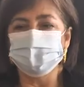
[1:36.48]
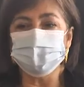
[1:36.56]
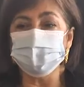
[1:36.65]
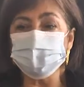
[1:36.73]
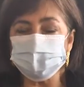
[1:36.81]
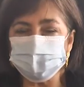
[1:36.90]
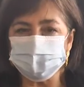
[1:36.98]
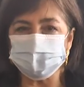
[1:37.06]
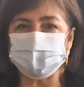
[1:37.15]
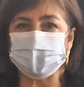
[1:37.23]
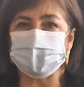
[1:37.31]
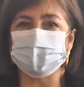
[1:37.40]
Tutto
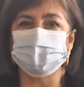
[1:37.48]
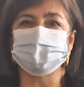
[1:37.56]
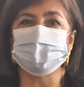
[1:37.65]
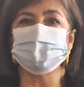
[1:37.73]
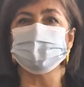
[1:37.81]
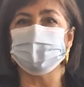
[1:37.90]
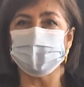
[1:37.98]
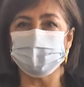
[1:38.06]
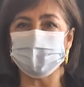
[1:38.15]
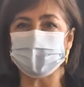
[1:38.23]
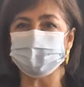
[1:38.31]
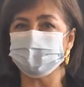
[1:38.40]
sta adesso nelle
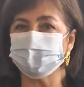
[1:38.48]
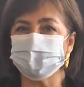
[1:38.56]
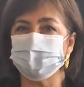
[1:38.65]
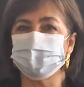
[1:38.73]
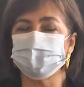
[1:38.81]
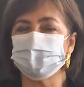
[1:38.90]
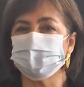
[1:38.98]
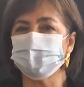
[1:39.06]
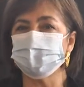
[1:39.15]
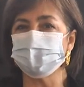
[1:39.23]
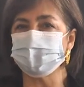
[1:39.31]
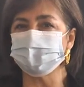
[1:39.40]
mani dei dirigenti
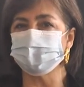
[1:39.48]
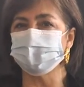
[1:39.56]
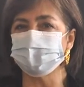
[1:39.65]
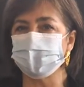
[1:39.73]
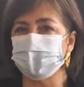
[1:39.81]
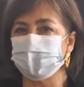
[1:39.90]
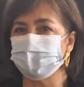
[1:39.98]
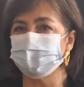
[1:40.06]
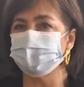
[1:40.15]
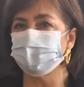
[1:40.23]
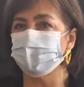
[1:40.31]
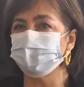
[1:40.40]
scolastici
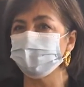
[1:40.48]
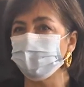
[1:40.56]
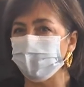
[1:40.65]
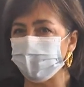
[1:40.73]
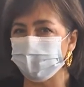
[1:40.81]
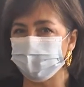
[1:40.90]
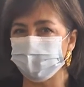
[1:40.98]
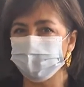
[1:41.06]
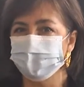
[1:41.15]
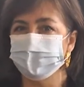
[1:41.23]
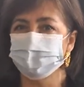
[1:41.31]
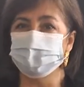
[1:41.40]
ad attuare
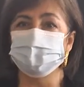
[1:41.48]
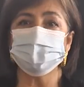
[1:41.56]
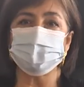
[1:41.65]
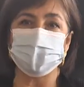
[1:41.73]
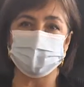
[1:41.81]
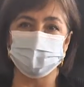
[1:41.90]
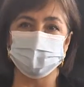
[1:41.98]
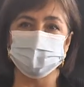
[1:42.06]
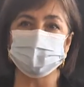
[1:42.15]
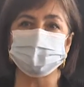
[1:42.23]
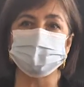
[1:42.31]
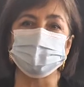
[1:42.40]
il modello che
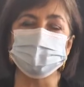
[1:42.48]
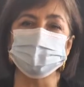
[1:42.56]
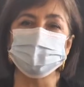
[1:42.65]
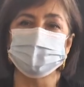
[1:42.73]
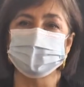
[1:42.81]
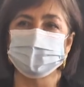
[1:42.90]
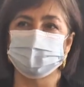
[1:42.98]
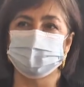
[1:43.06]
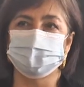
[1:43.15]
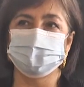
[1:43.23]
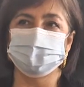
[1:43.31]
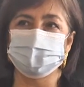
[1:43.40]
più eh,
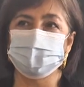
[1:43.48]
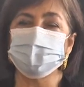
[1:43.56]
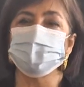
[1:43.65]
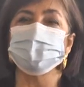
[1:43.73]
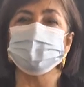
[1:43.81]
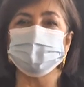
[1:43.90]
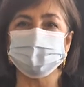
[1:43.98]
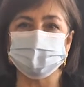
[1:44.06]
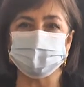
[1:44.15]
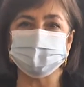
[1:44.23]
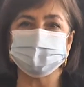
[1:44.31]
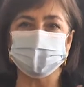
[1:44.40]
diciamo, è
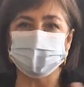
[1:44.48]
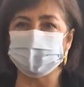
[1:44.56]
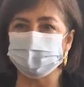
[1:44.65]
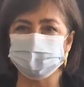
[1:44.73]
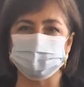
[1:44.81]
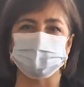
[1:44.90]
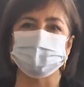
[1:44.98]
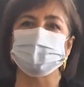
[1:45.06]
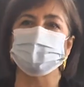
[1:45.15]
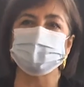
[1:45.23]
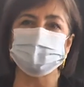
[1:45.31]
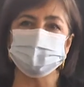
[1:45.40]
confacente alla struttura
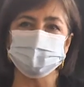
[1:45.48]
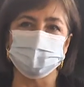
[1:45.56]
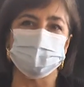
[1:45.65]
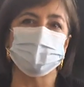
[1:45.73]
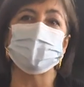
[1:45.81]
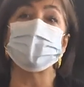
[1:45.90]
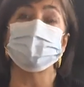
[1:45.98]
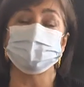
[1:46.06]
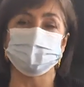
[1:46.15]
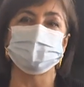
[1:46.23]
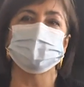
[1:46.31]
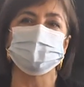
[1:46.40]
della scuola e
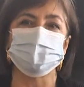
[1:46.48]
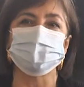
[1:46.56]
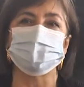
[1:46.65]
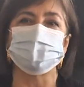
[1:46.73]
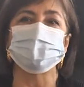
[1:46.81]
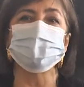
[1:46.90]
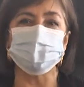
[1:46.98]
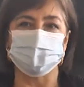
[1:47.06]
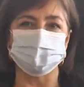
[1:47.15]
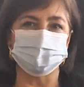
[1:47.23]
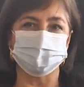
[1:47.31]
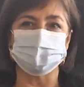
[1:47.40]
soprattutto alla
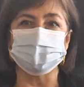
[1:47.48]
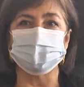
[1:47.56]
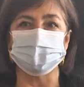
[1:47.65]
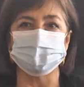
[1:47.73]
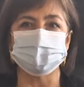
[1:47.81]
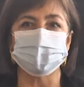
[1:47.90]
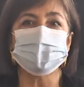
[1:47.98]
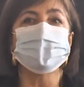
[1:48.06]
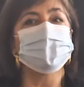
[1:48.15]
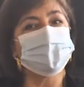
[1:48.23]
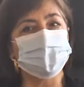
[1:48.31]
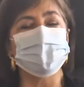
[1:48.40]
potenza della rete
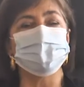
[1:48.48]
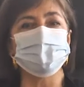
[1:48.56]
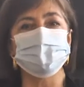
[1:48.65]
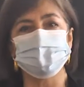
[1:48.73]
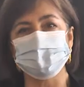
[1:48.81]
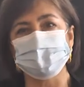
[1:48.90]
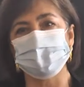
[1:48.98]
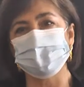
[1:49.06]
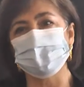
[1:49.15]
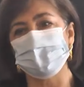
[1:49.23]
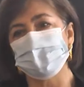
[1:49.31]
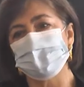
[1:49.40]
che hanno a
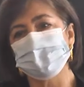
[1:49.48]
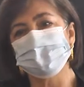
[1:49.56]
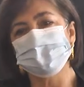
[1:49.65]
disposizione.